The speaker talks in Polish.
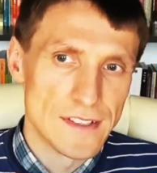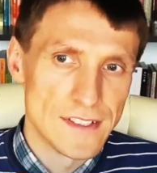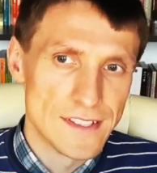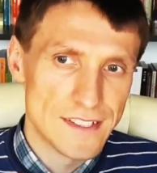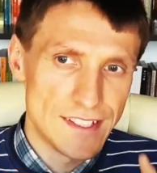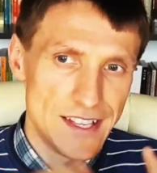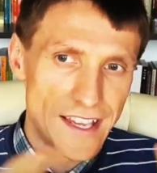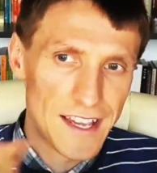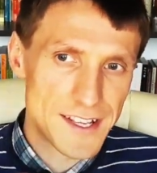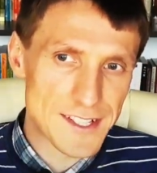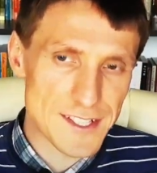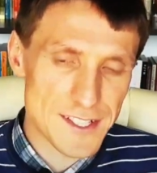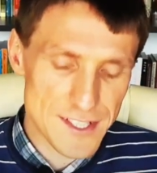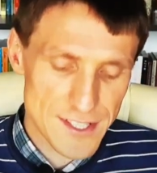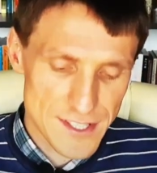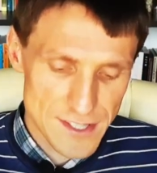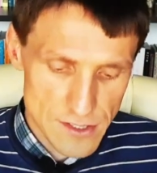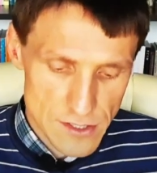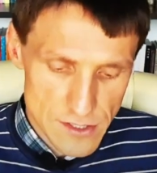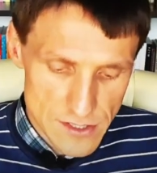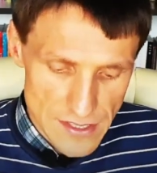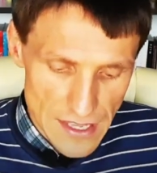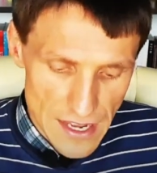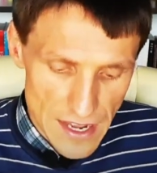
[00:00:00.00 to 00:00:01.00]

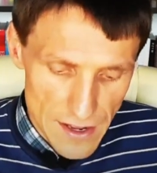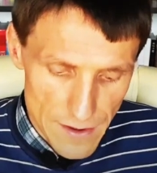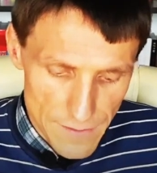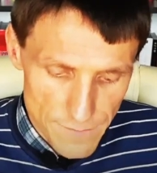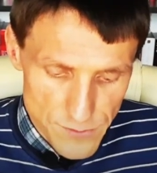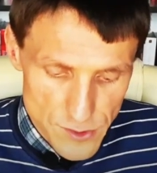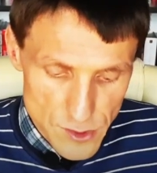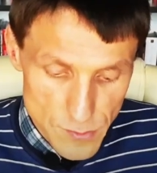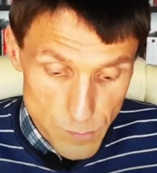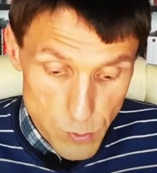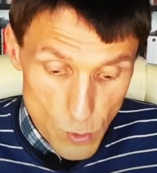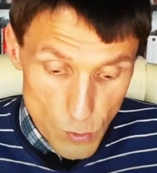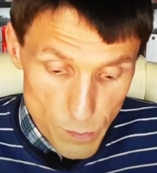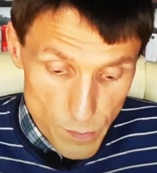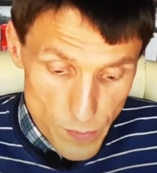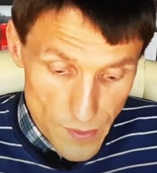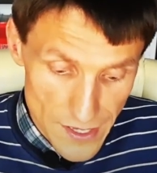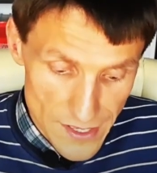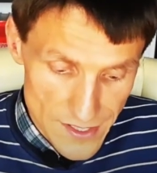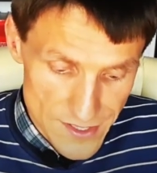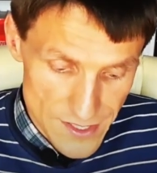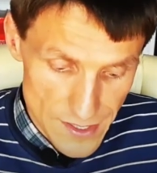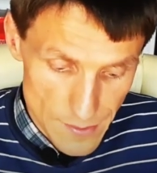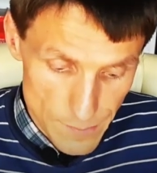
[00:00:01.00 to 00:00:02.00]
Jest ta
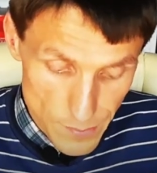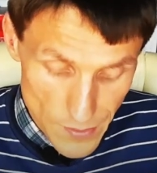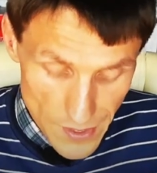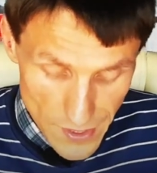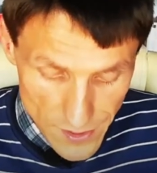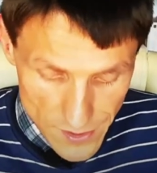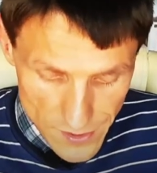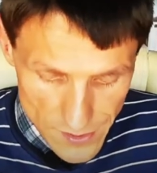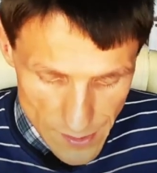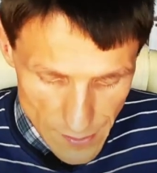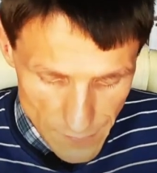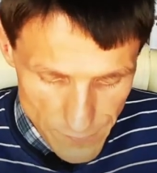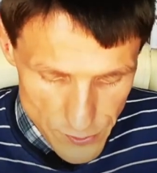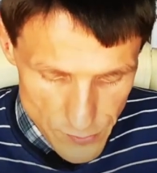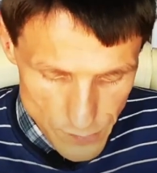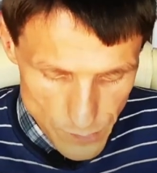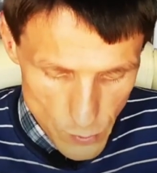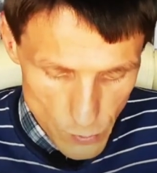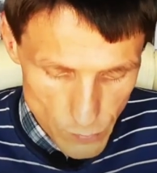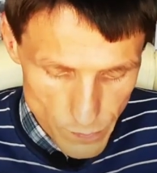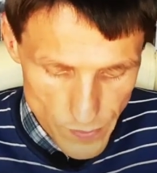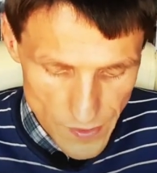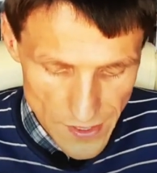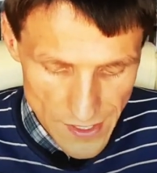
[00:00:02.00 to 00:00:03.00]
współpraca, piękna
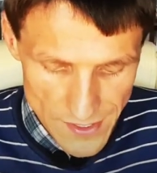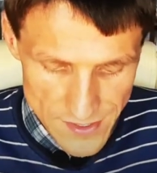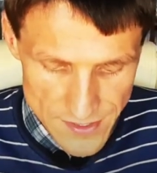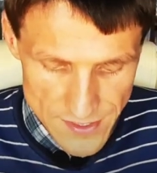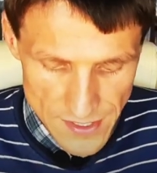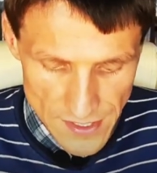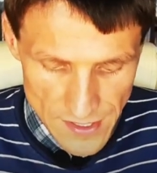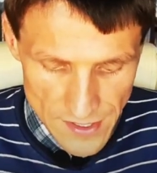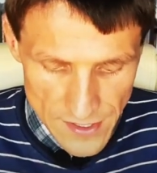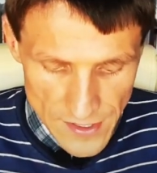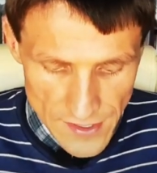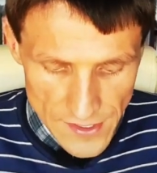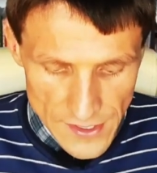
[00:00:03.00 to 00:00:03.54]
współpraca.